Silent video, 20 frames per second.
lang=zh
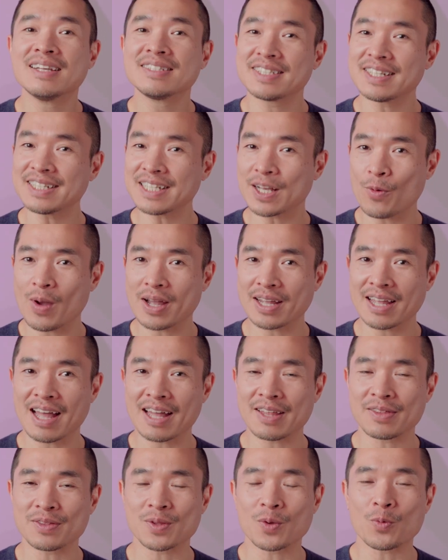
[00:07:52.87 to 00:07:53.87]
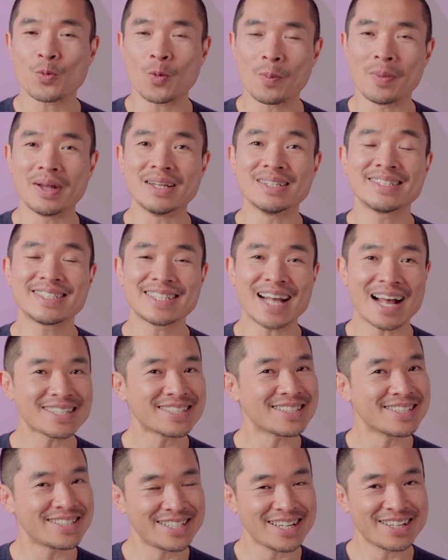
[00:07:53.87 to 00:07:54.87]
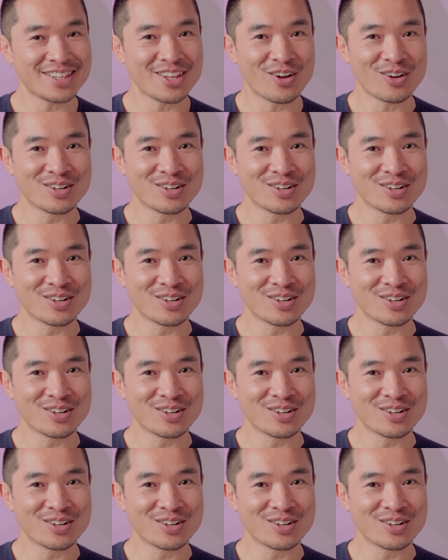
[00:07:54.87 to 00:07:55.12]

谢谢观看，我们下次见